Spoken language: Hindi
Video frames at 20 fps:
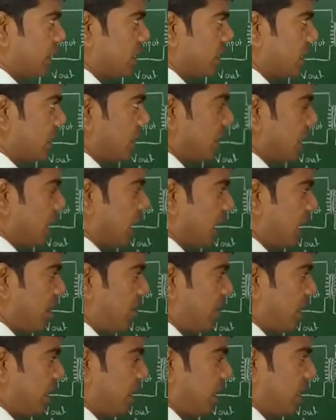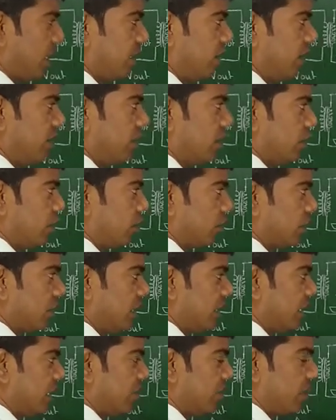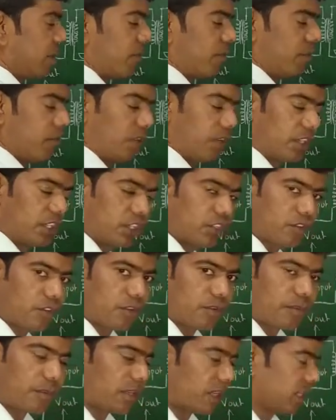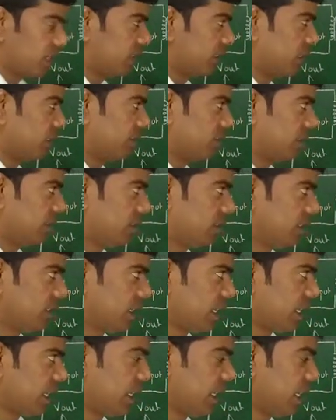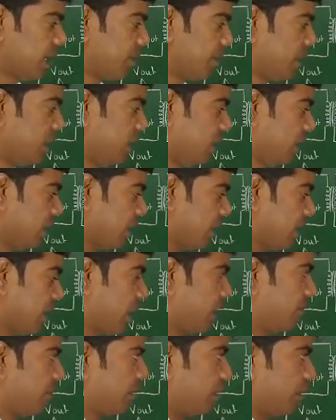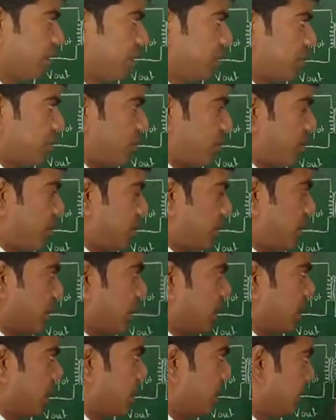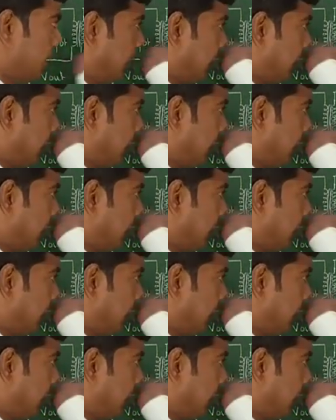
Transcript: इसके यहां पर गया तो ये अपना वोल्टेज ड्रॉप करेगा ये अपना एक वोल्टेज ड्रॉप करेगा